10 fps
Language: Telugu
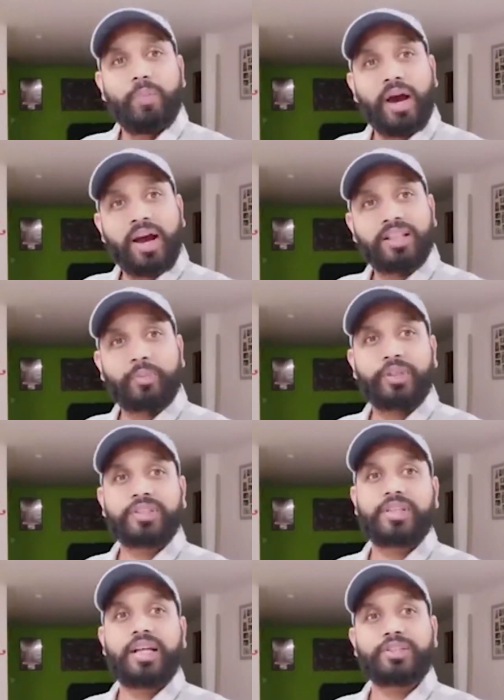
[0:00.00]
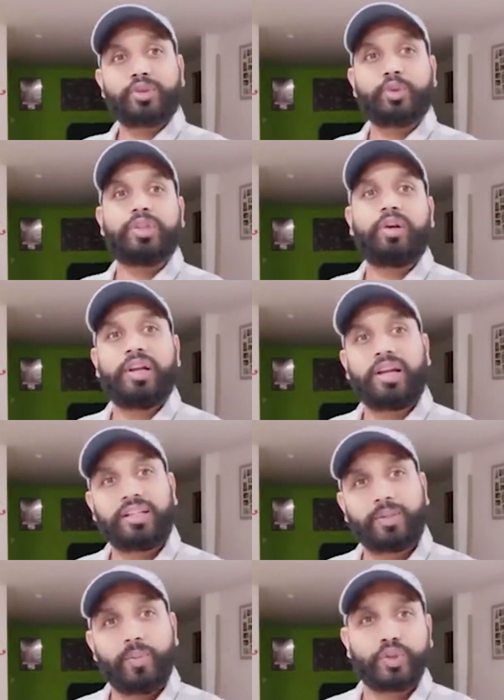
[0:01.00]
మా ఆంధ్రప్రదేశ్ రాష్ట్ర సోదరులు ఎలా
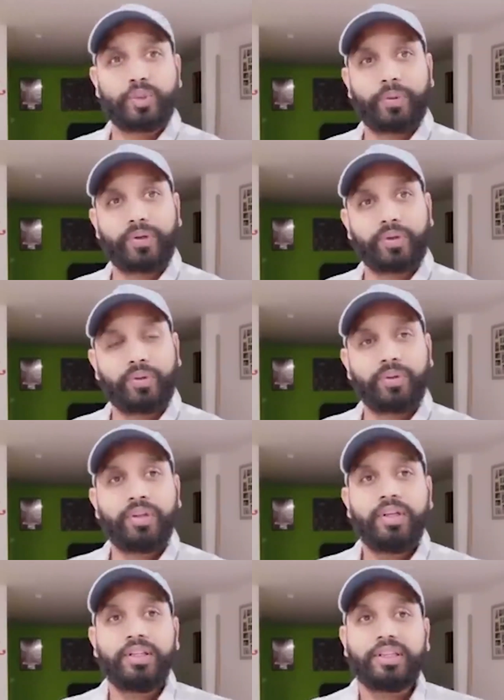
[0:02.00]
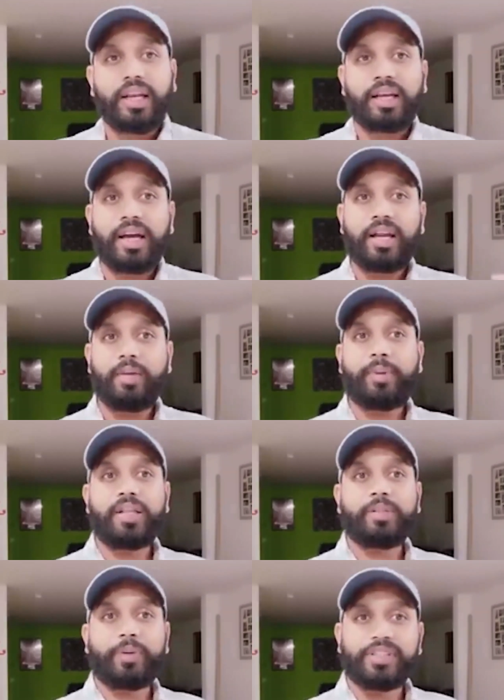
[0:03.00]
అయితే మోసపోయారో తెలంగాణ
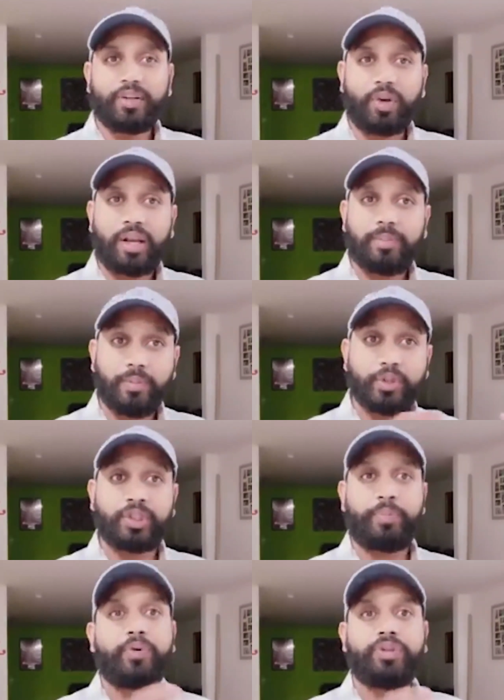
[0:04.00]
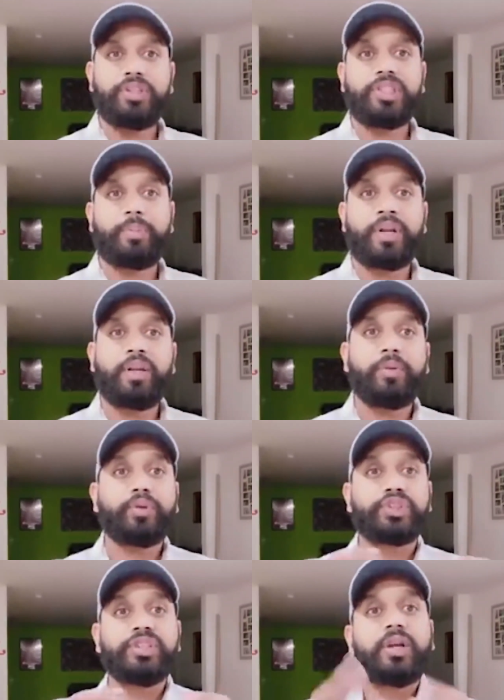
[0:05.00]
ప్రాంత ప్రజలు కూడా అలా మోసపోవద్దని చెప్పడానికి
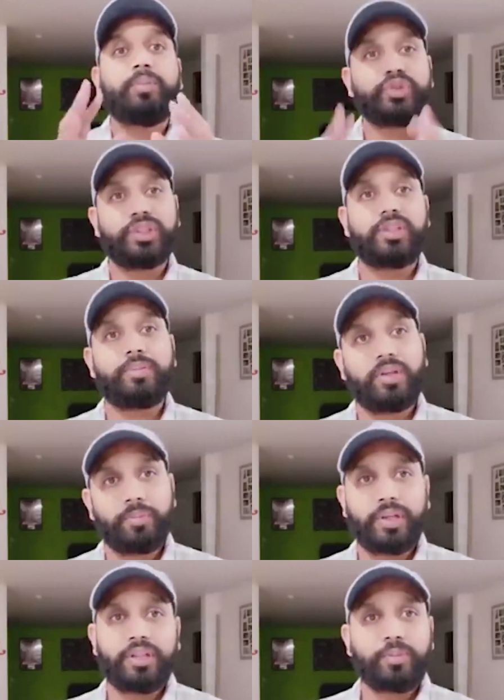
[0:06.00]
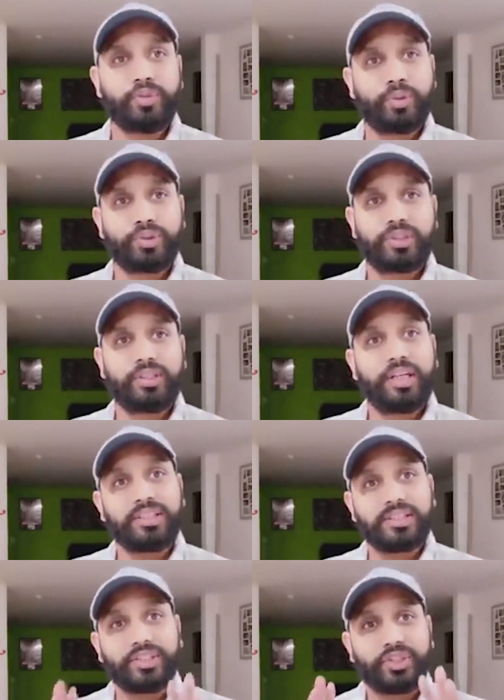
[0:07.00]
మీకు చిన్న ముచ్చడి చెప్దామని మీ అందరి ముందుకు వచ్చిన
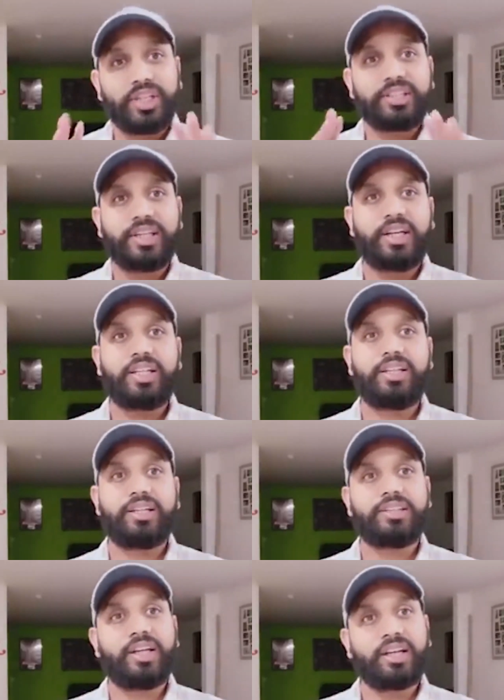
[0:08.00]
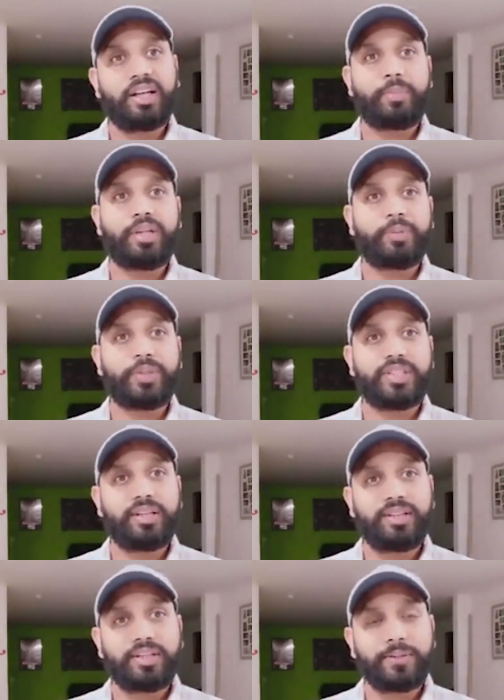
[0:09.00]
దయచేసి షేర్ చేయండి అందరికీ తెలంగాణ ప్రాంత
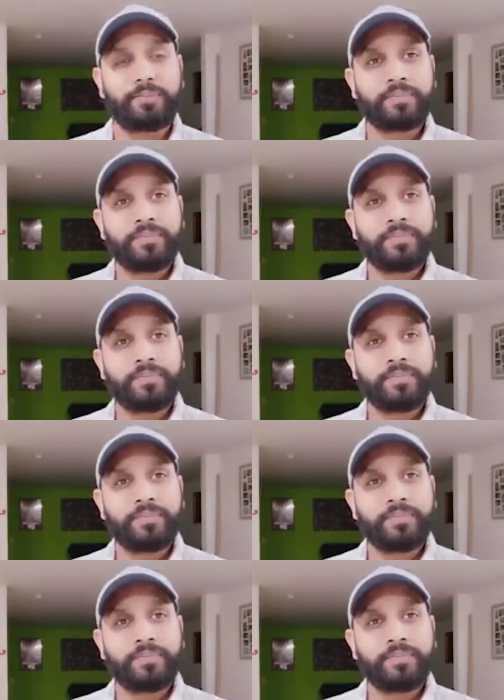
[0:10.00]
ప్రజలందరికీ